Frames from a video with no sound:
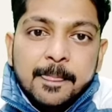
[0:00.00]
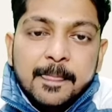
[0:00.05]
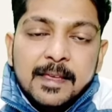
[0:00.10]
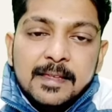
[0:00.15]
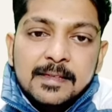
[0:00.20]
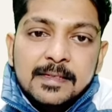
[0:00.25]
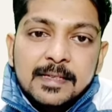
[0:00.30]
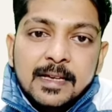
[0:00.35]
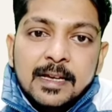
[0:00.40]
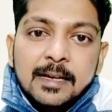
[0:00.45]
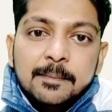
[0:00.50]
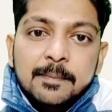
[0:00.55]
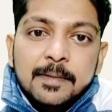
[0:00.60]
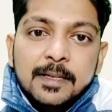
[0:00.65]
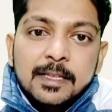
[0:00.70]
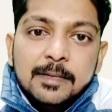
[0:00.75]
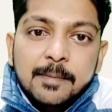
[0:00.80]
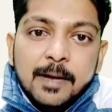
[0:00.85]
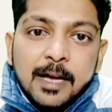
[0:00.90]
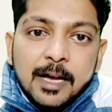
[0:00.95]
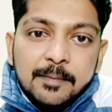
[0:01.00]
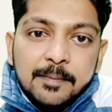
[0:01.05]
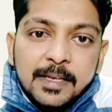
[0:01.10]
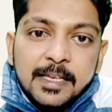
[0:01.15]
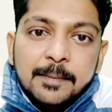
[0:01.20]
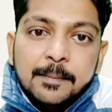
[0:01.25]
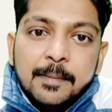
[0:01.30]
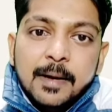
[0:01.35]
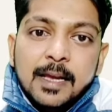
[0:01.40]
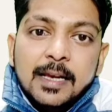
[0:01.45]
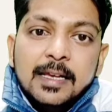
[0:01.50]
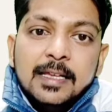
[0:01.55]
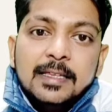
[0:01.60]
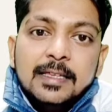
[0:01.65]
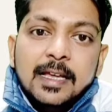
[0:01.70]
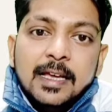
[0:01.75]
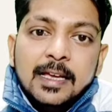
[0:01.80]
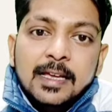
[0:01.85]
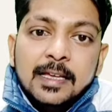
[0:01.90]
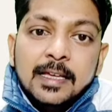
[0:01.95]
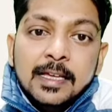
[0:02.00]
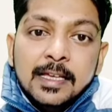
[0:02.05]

इंसान अपने दिमाग में ये मान लेता है